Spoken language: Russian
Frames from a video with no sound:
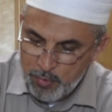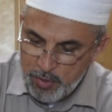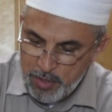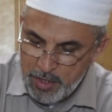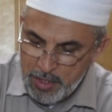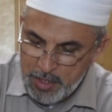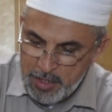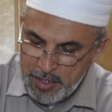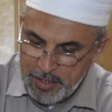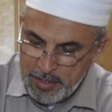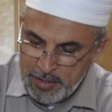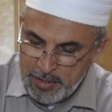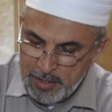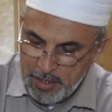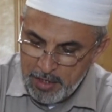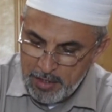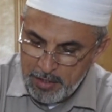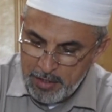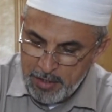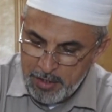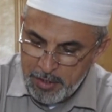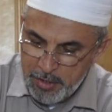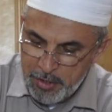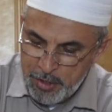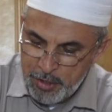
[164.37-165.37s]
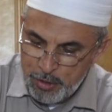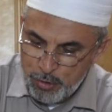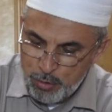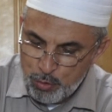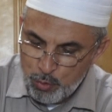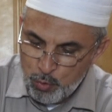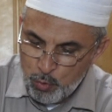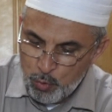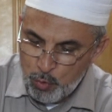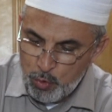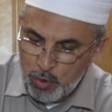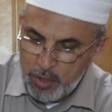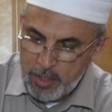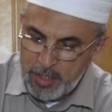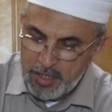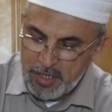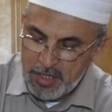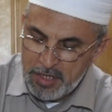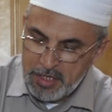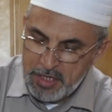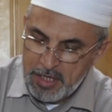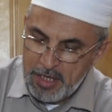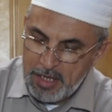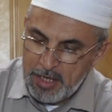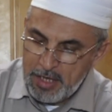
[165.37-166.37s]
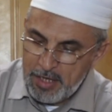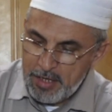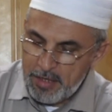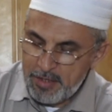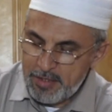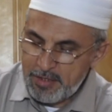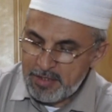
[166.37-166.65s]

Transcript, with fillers: какую-то мнимую пользу.